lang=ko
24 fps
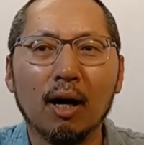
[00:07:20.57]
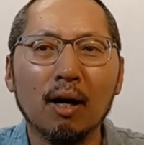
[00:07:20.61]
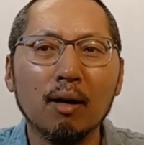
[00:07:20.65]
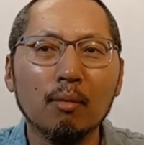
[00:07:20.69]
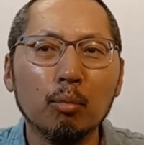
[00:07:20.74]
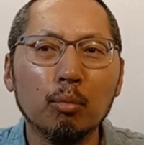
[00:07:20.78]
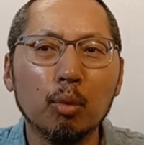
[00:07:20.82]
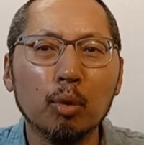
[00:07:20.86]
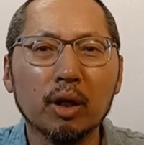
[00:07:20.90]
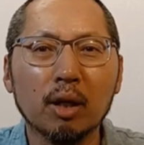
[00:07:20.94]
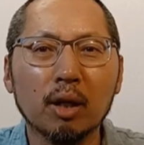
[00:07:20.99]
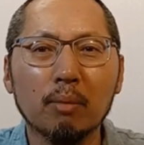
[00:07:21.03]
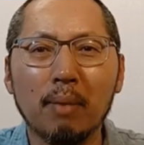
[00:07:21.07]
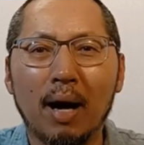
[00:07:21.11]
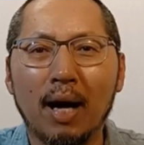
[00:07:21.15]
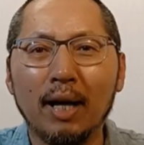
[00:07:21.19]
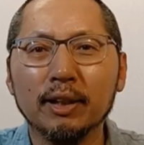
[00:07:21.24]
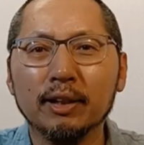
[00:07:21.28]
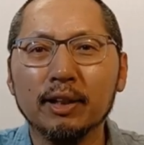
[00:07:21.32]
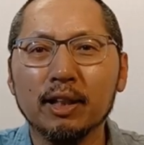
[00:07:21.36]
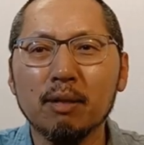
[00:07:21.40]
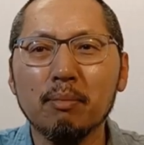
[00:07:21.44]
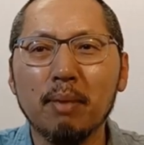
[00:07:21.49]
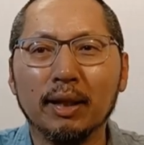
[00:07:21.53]
뭐 이렇게
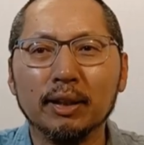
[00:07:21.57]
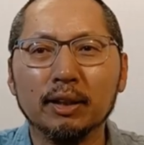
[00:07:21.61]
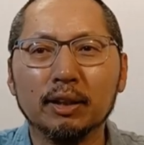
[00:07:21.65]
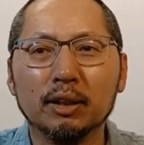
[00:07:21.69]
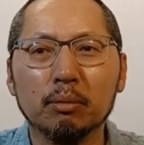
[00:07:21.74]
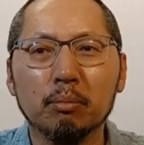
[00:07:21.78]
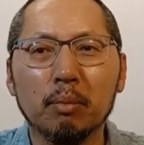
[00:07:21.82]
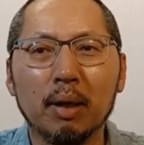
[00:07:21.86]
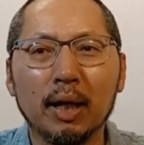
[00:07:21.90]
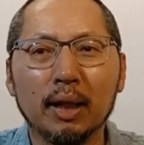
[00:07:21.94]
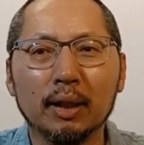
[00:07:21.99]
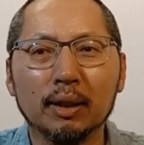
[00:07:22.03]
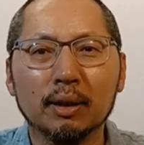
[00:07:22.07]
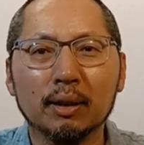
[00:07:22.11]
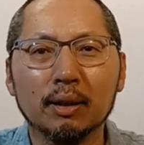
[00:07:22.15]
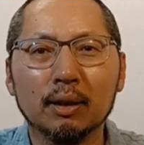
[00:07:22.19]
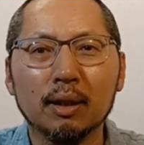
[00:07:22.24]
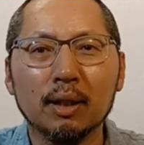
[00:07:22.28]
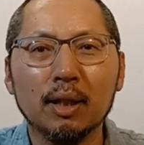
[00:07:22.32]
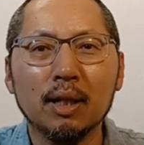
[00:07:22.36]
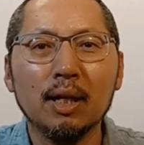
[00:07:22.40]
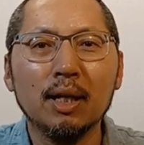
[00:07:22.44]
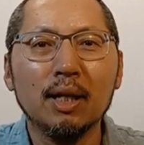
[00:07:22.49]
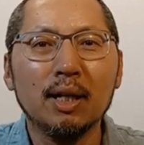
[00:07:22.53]
말들이 많지만
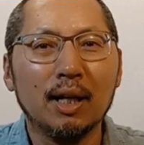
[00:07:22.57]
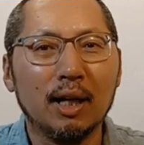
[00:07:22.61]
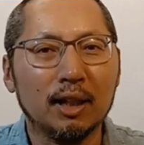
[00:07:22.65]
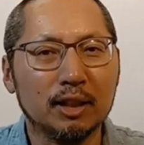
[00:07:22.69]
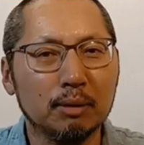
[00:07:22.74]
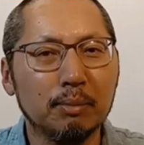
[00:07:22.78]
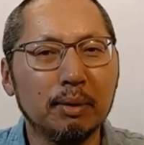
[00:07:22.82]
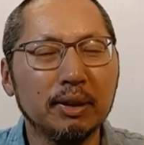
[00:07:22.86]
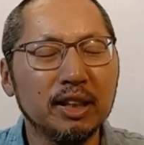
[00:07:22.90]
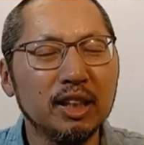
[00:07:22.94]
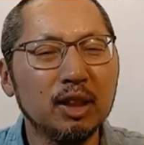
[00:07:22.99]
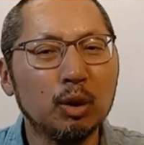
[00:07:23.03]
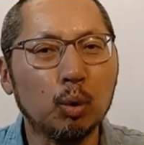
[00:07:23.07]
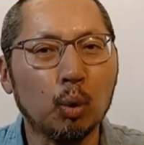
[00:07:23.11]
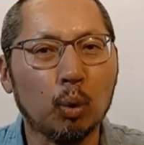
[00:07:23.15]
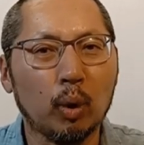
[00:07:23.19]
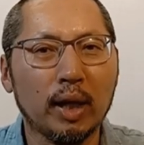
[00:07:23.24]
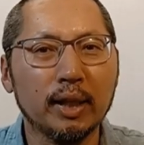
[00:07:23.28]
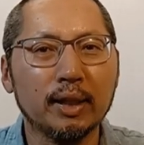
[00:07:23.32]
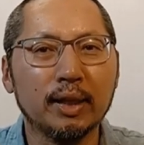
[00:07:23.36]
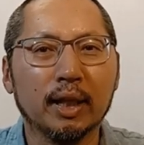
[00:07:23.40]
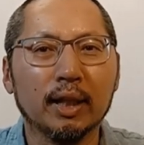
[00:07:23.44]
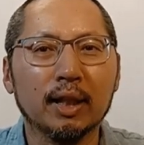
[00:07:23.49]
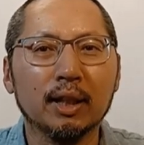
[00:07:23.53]
하지만 이 또라이
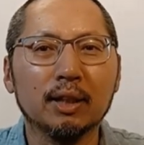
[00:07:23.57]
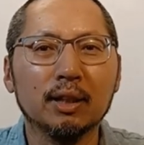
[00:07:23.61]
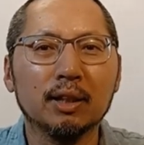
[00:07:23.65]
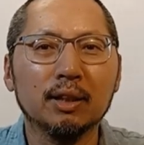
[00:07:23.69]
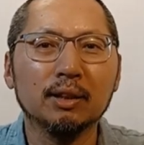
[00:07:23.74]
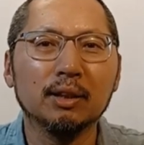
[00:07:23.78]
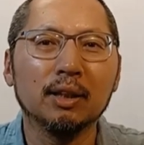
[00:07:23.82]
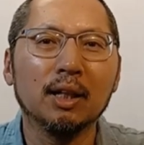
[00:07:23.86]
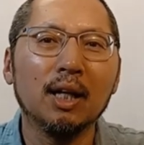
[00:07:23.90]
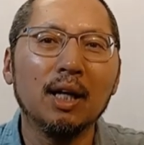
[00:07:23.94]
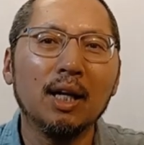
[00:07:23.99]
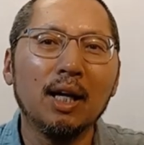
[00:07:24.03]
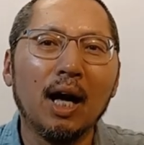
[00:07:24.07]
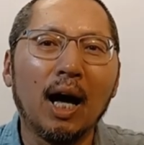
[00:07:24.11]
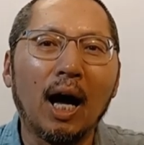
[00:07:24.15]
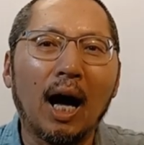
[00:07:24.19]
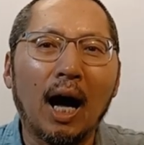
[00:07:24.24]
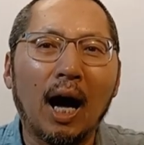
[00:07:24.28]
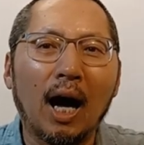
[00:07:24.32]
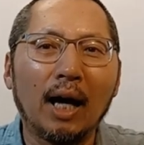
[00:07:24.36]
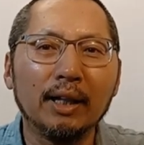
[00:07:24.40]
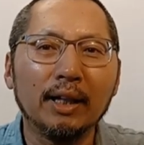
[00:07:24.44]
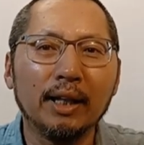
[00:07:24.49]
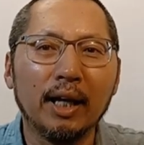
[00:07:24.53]
새끼들은
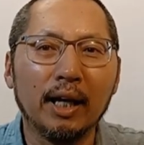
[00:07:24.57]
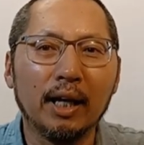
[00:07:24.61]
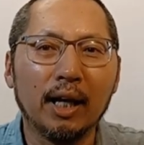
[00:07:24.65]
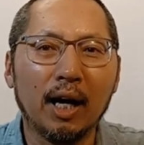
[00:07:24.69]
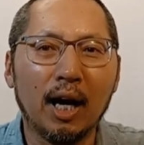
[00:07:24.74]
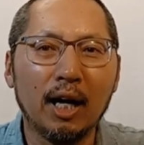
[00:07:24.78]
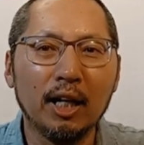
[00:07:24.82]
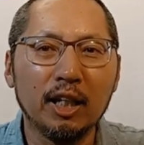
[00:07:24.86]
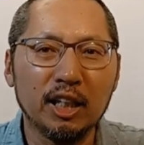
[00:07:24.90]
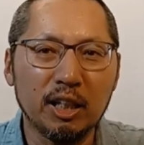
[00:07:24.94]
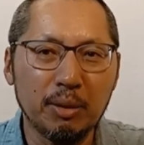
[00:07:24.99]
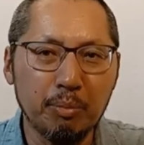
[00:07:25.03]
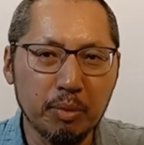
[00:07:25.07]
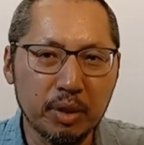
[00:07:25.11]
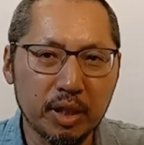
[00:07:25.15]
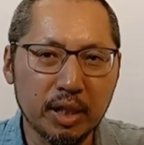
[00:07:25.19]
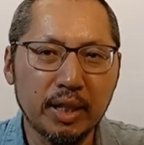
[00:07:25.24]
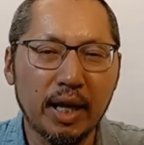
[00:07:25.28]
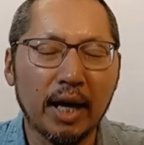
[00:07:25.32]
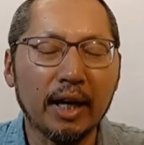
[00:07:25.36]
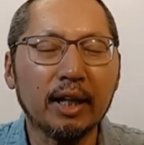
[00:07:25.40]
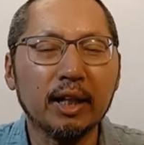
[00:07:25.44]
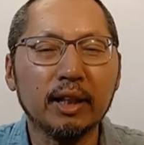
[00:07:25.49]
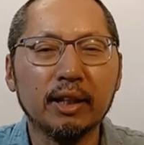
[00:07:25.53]
아내가
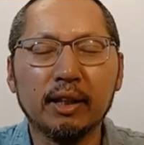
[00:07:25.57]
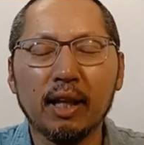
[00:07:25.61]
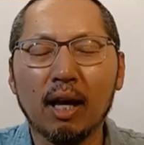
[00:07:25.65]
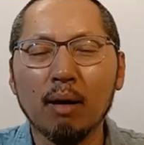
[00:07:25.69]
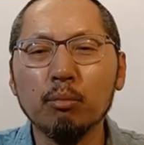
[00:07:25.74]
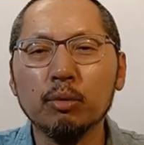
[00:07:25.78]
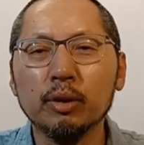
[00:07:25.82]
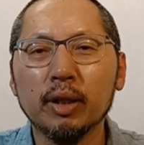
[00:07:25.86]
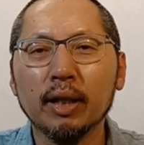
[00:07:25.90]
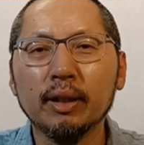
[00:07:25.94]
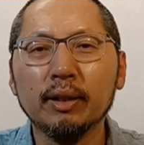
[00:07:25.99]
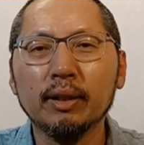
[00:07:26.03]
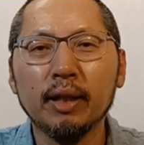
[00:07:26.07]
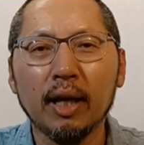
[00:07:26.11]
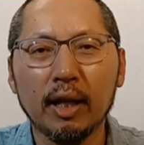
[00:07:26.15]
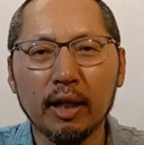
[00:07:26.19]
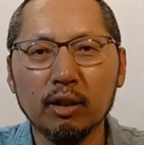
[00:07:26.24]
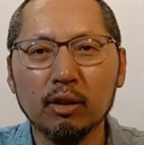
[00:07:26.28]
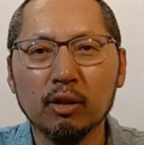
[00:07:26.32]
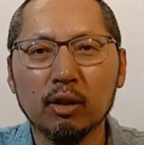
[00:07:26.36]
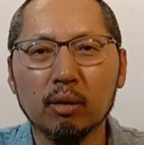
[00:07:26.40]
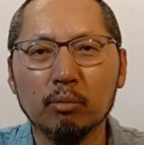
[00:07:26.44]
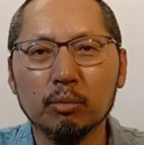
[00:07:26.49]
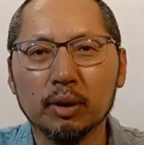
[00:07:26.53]
임신했기 때문에 때리는
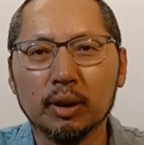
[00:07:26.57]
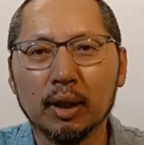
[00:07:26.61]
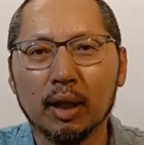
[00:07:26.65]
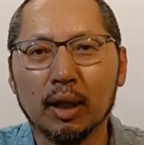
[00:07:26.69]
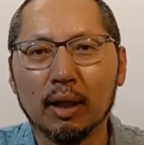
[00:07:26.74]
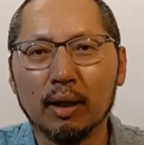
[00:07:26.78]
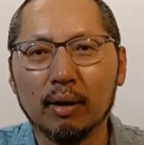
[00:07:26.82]
겁니다.